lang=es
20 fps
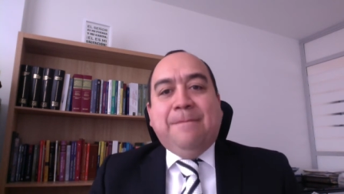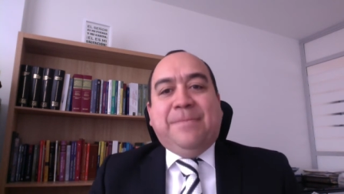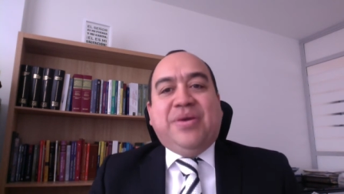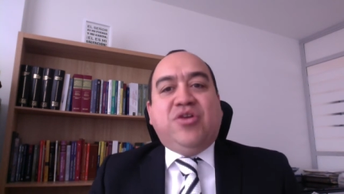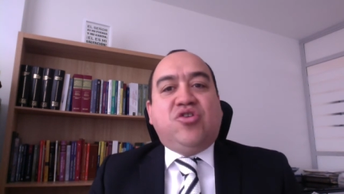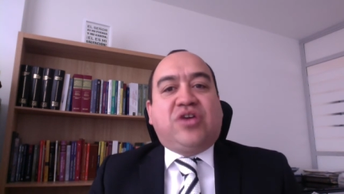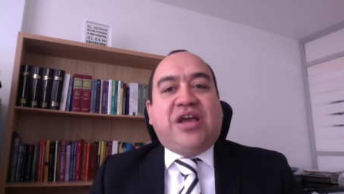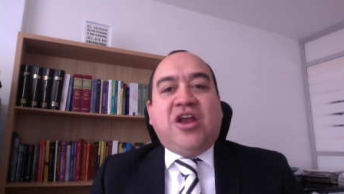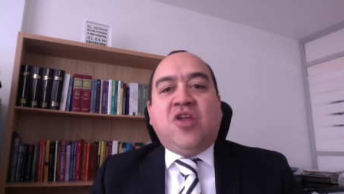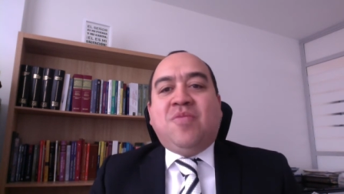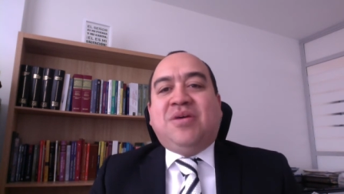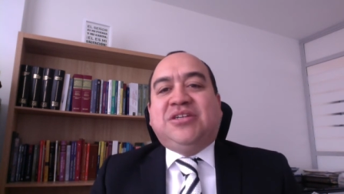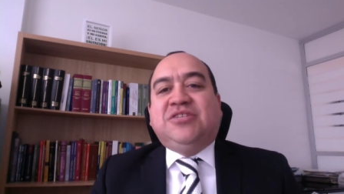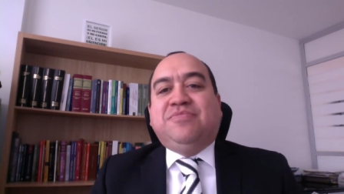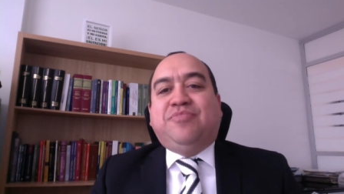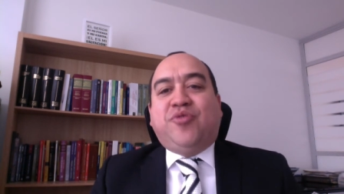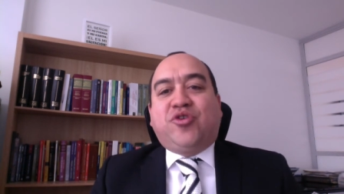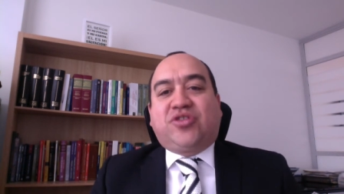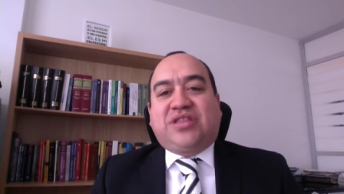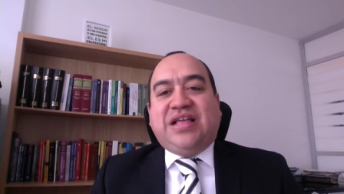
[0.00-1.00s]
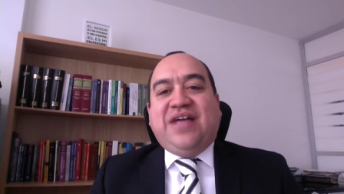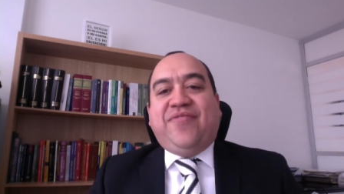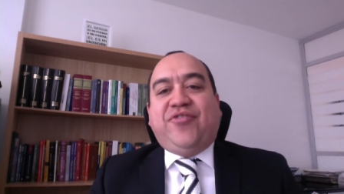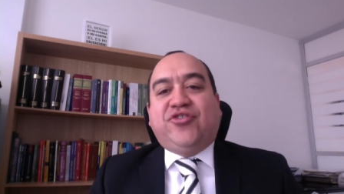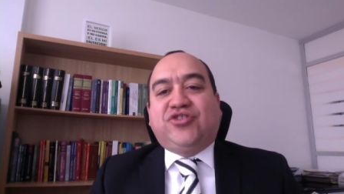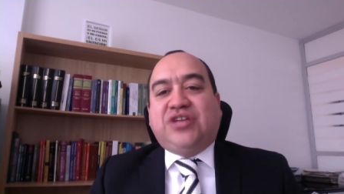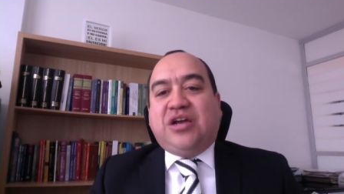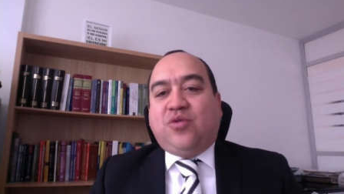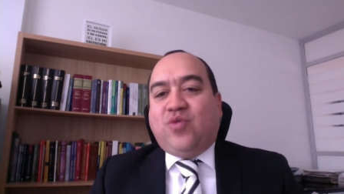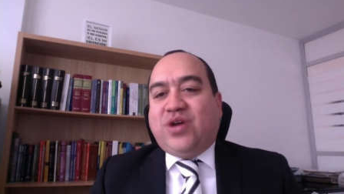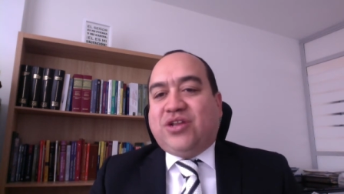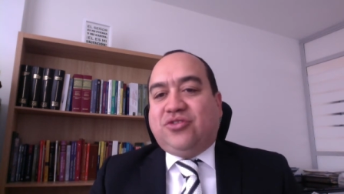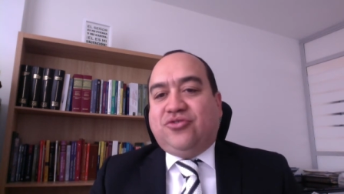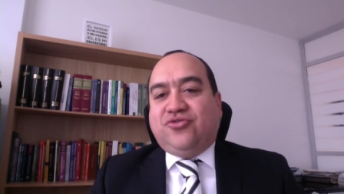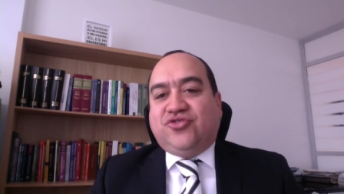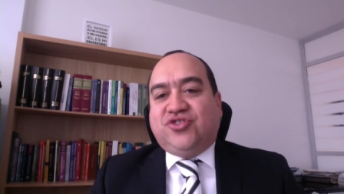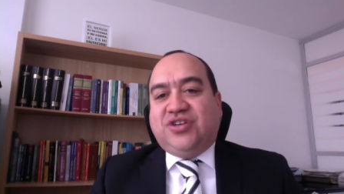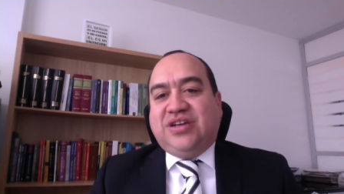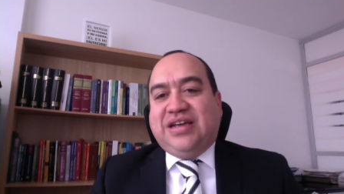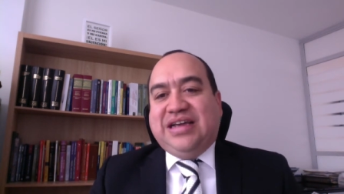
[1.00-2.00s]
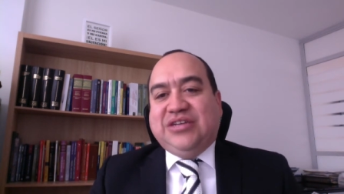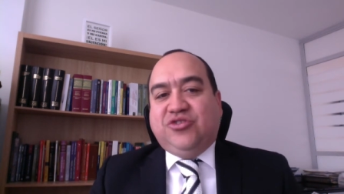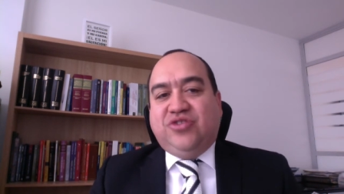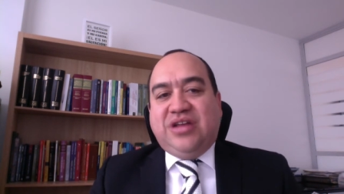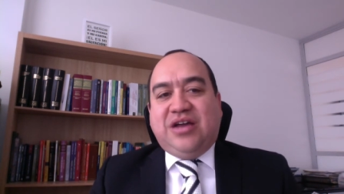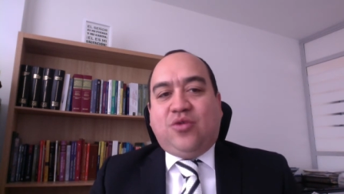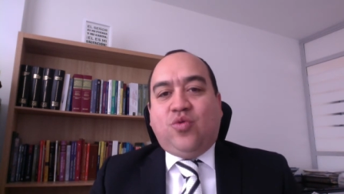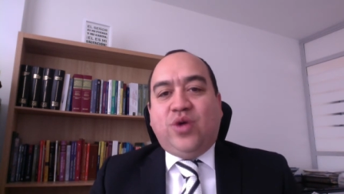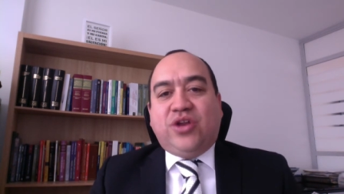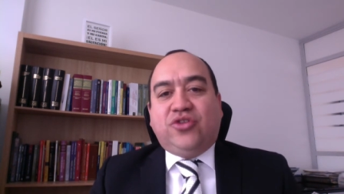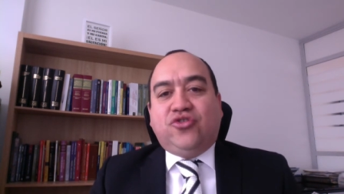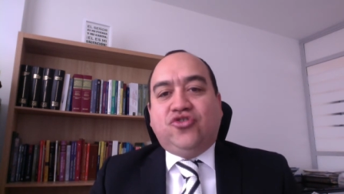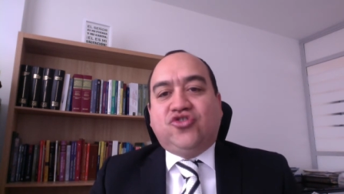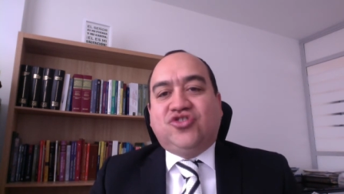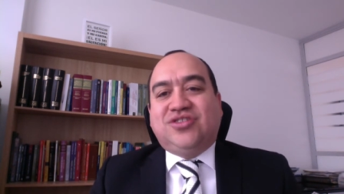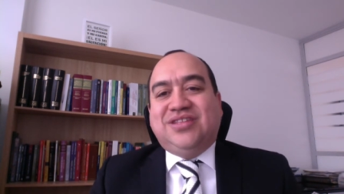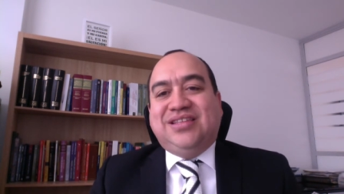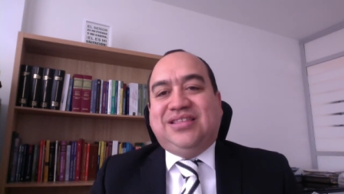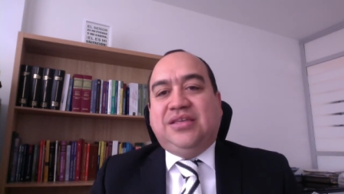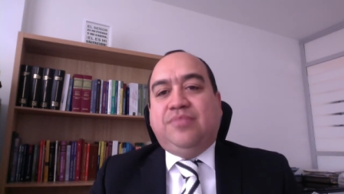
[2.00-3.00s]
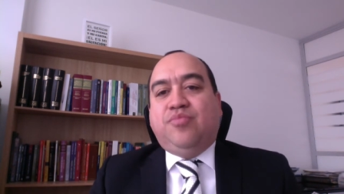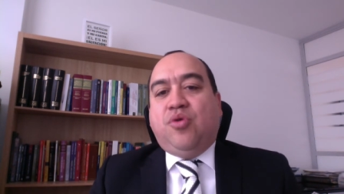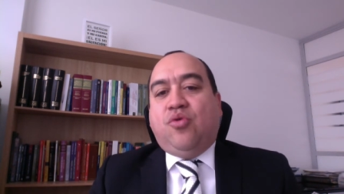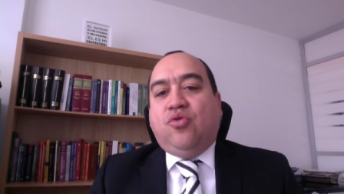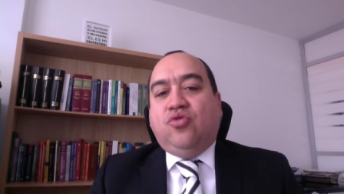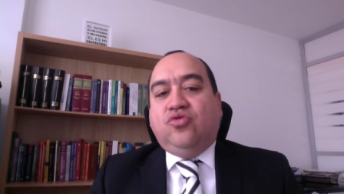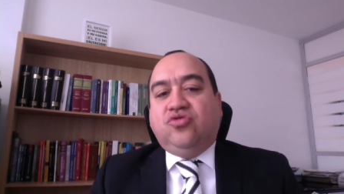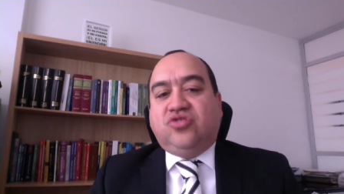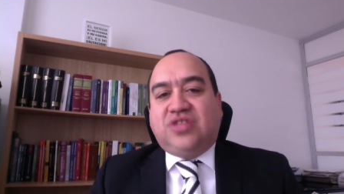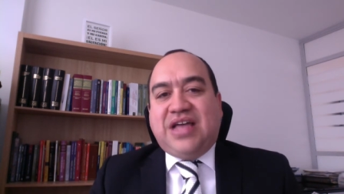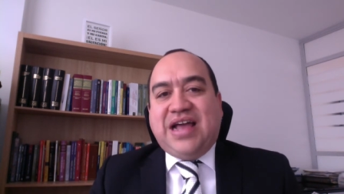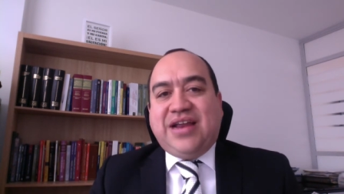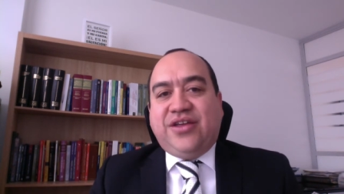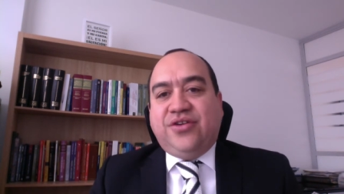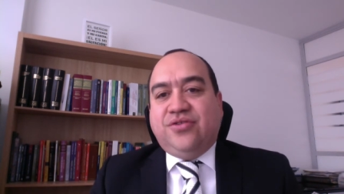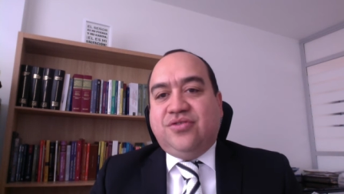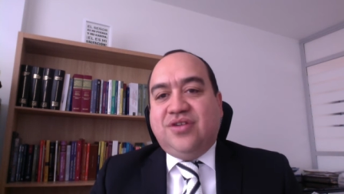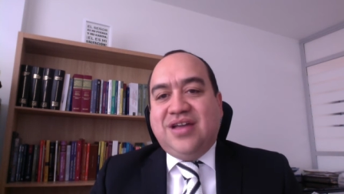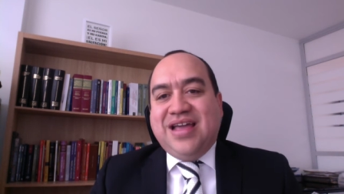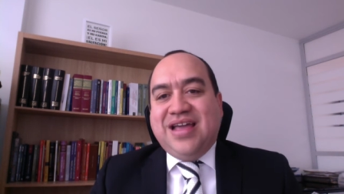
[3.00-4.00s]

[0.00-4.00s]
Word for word: Pero ¿qué es lo más importante? Los acuerdos, que son acuerdos de tipo voluntario.